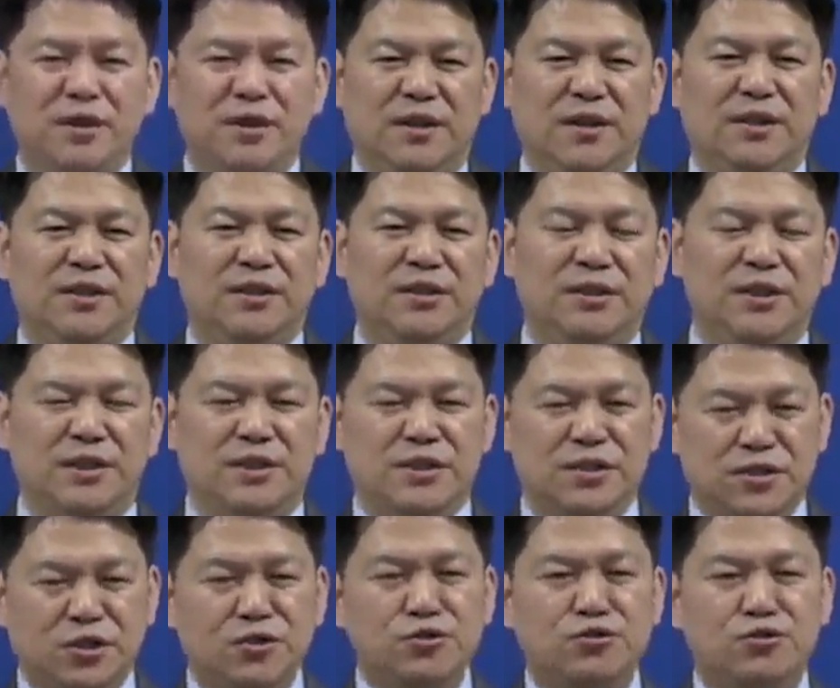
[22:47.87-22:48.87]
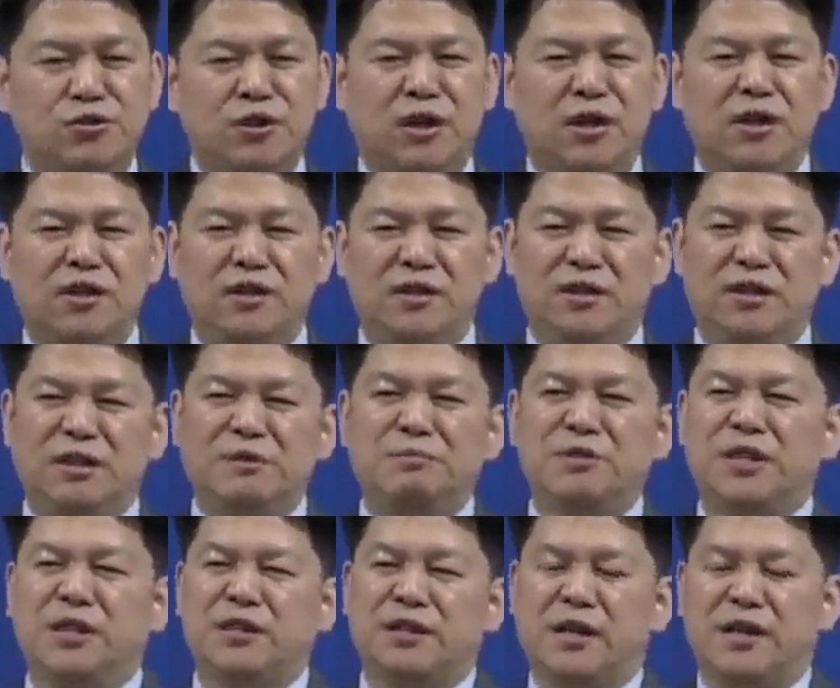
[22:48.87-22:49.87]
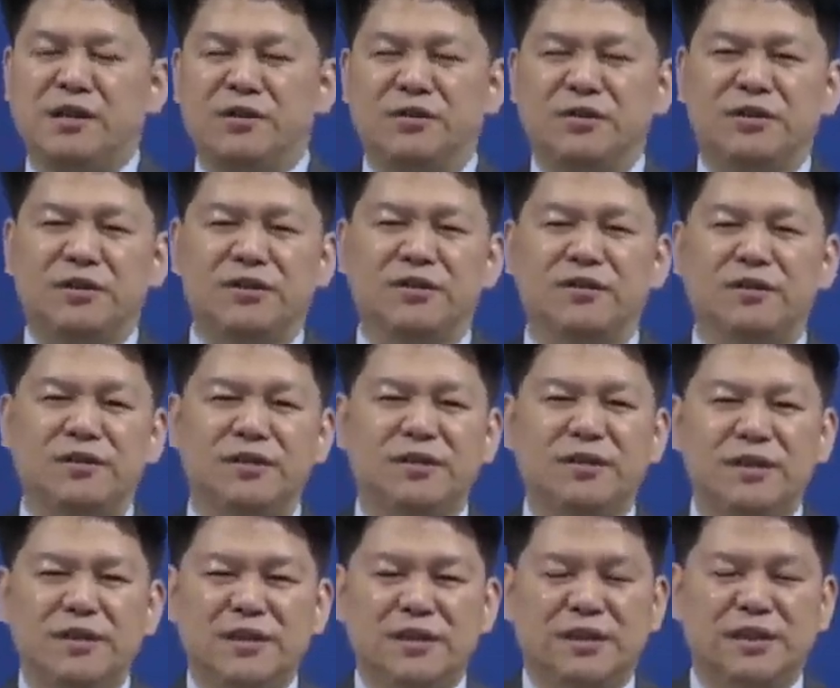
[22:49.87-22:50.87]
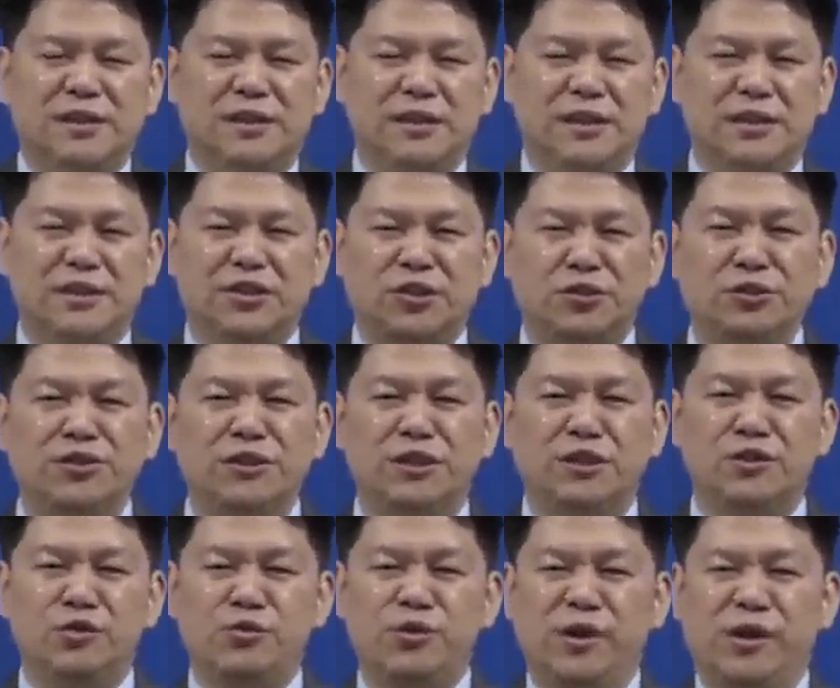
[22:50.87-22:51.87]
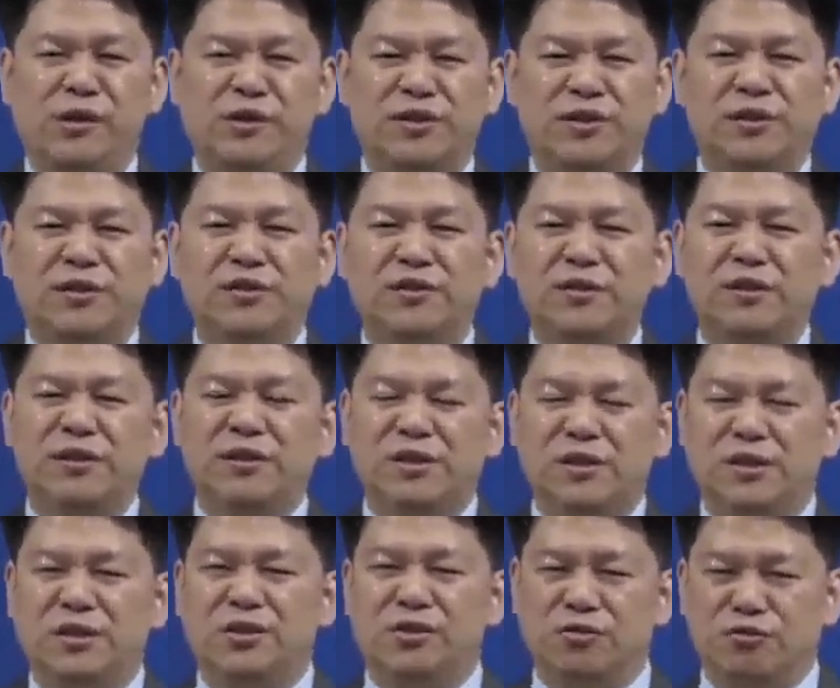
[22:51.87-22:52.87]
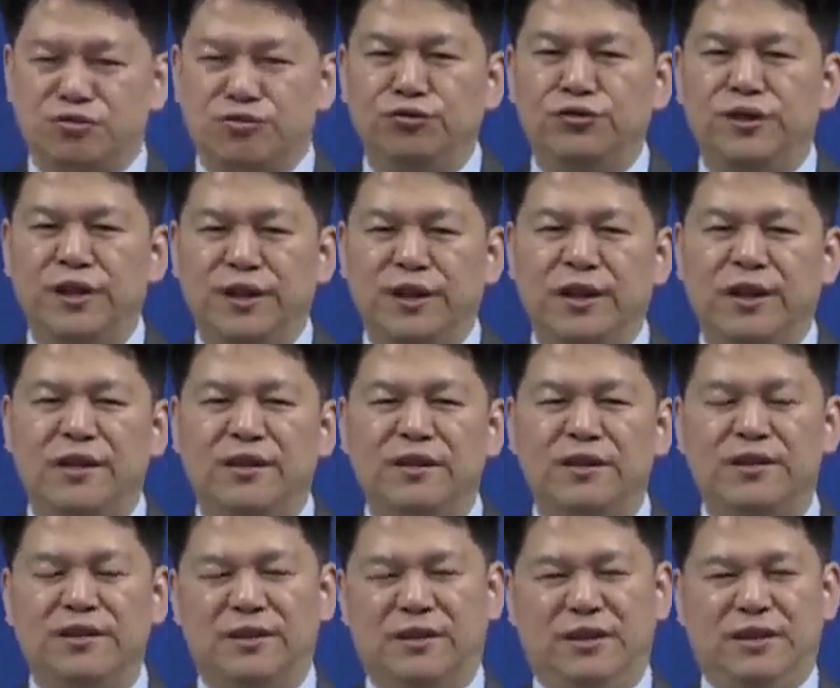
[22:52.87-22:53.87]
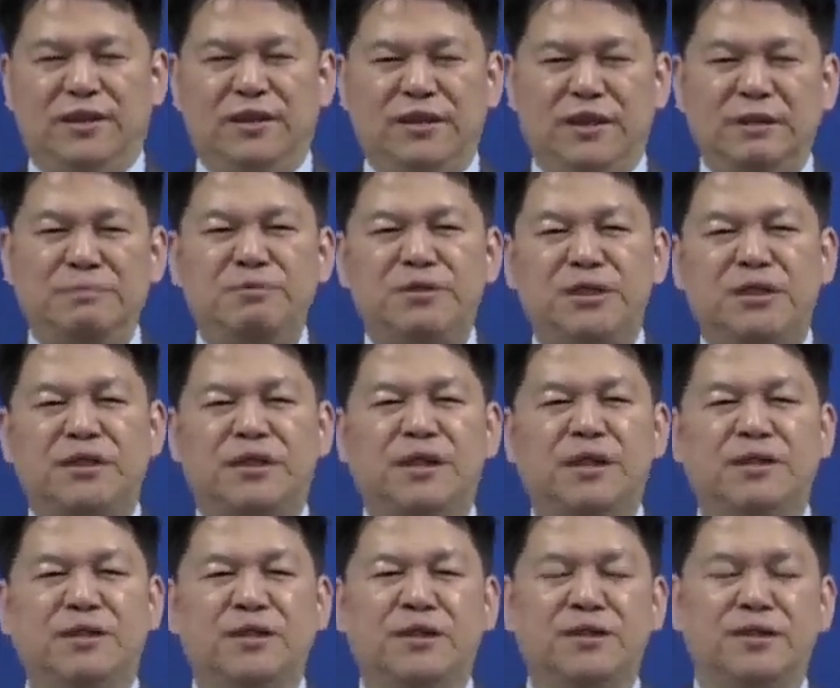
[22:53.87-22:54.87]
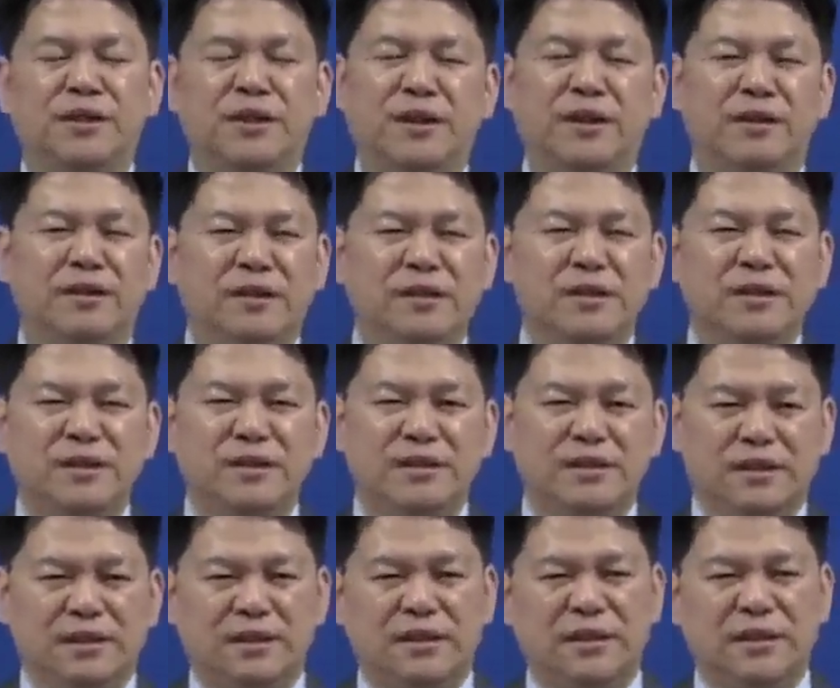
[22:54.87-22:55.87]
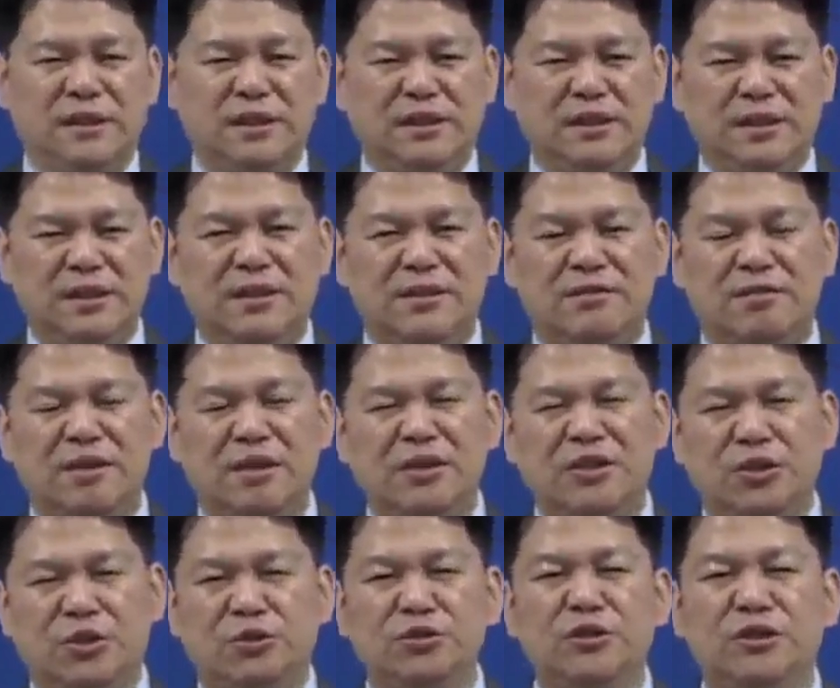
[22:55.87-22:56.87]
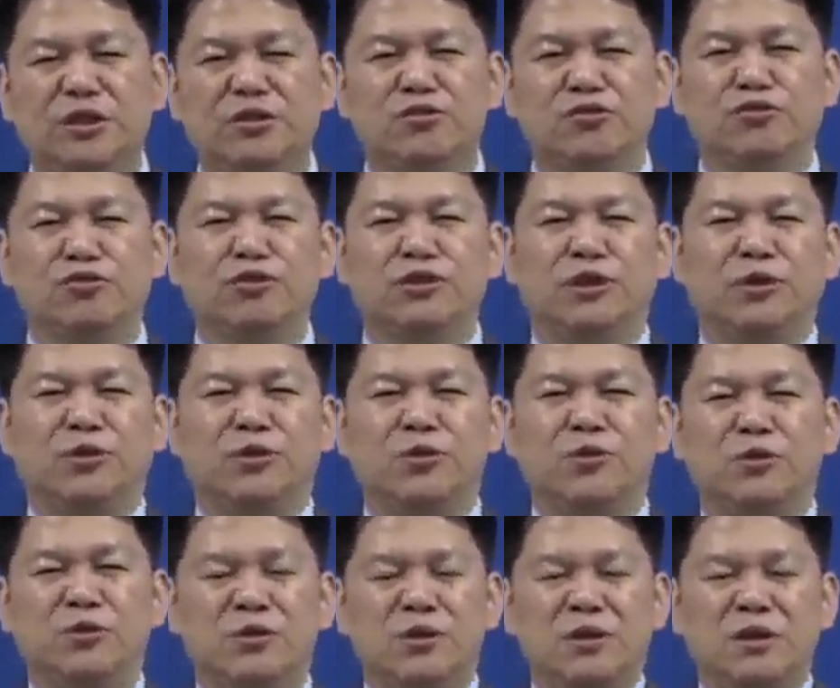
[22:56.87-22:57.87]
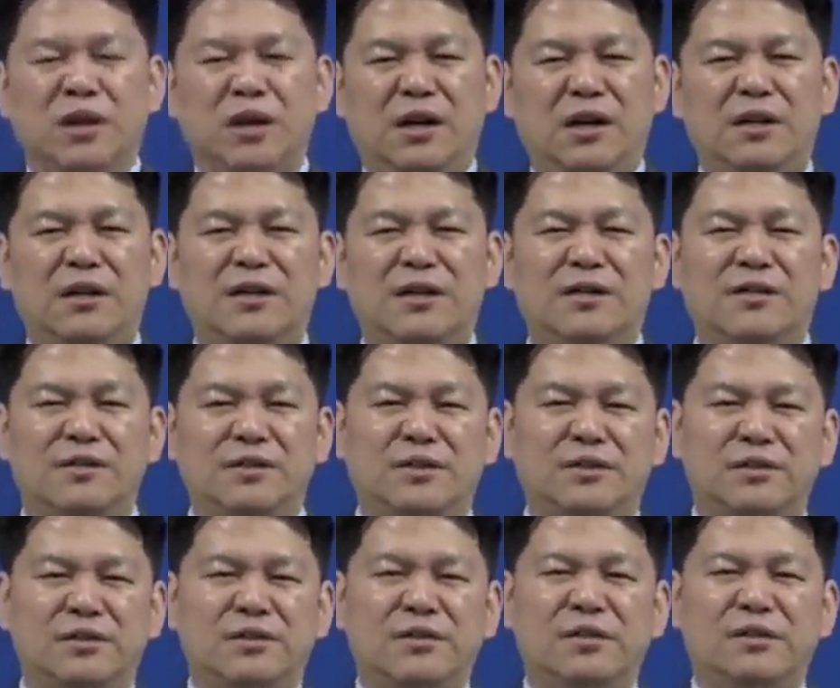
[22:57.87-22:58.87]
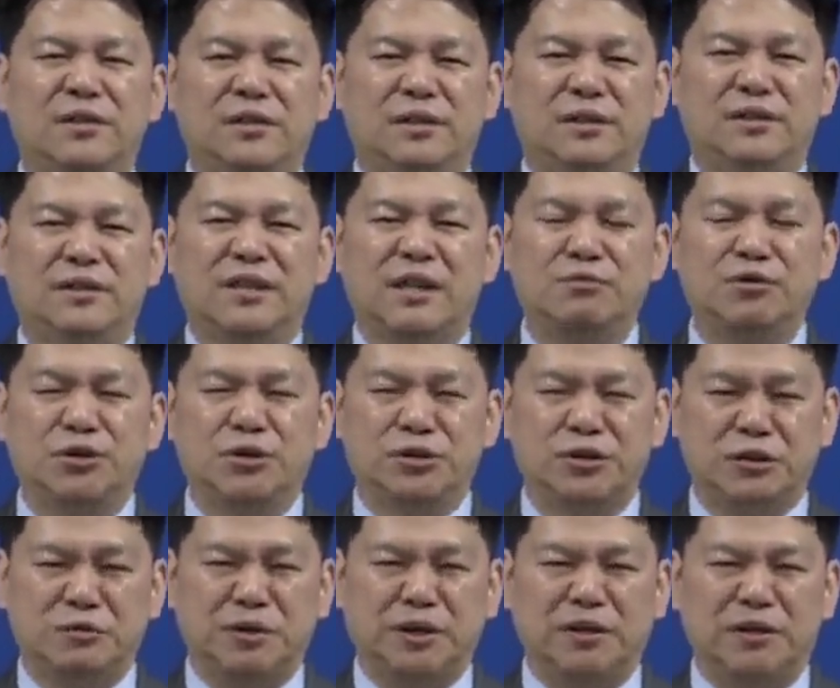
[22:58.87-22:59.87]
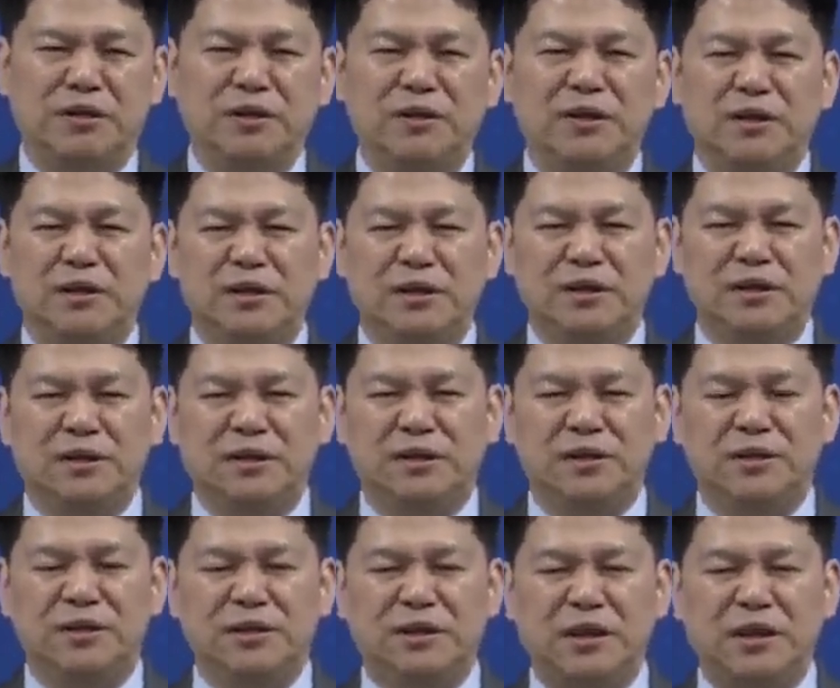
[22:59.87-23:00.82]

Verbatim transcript: 그래서 이제 선수가 입장을 하는 거죠. 이제 전쟁을 위하여서 군대가 입장을 하게 되는데 아, 이스라엘 전체를 군대로 하나님께서 삼으셨지만 그들을